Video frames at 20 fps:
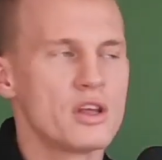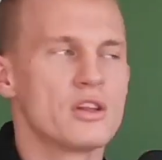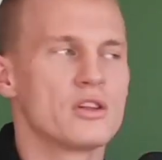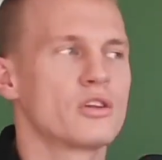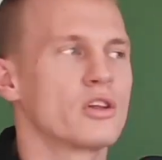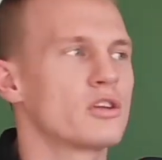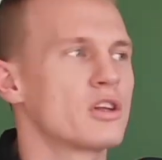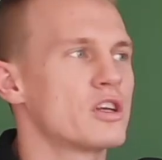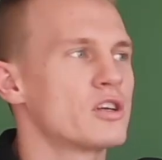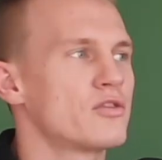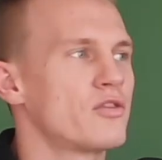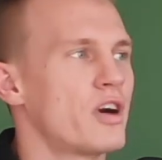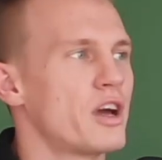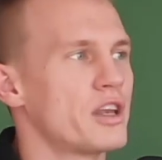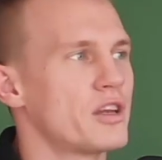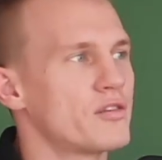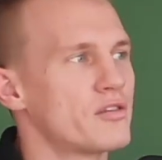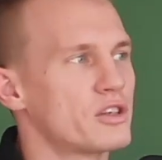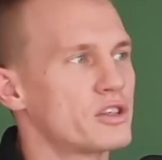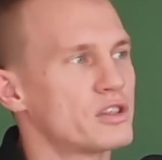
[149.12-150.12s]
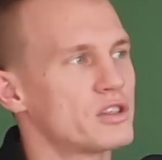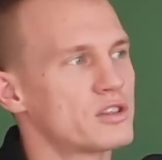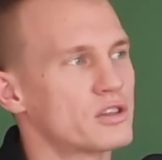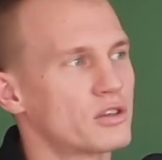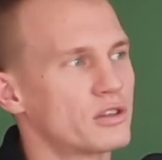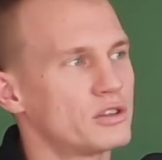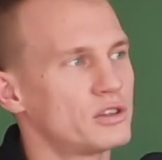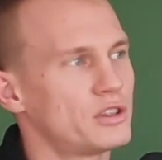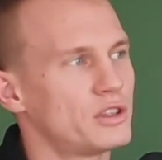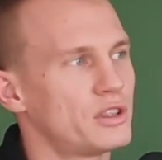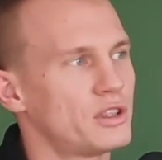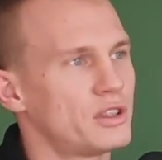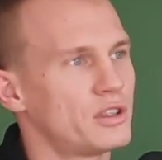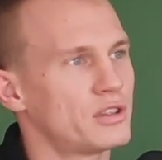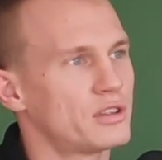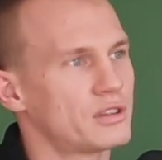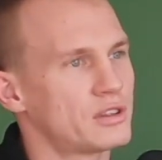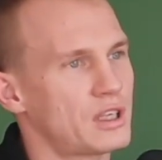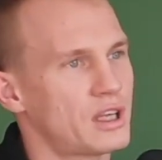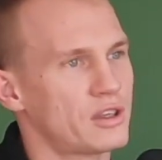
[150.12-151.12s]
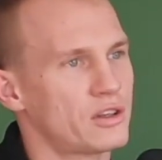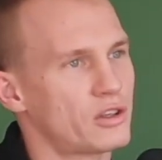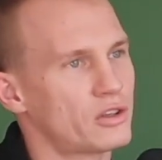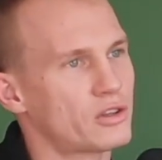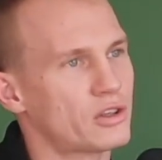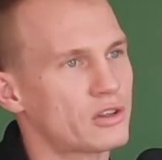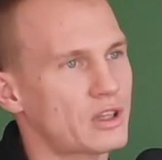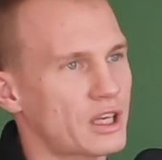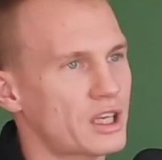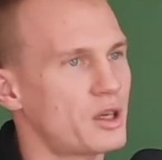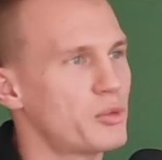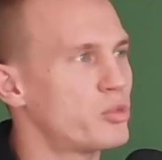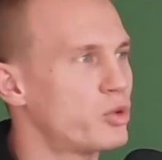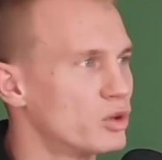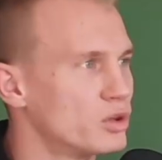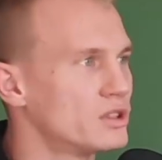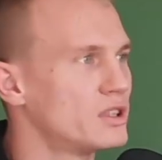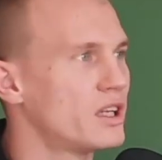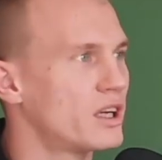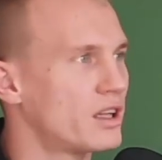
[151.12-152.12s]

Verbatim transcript: to też fajnie właśnie schodzi ten, no to taki plus